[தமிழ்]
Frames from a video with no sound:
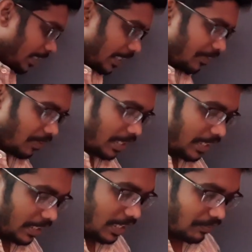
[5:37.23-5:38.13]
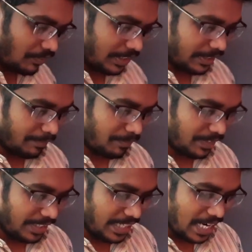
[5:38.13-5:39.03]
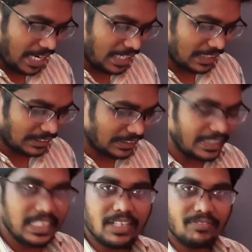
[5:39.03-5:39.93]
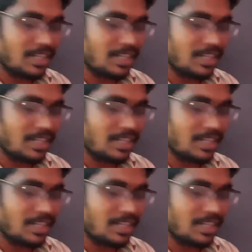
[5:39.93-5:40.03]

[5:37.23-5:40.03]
நெகட்டிவாக ரெண்டு கிராஃப் இருக்குது ஏயா சியான்னு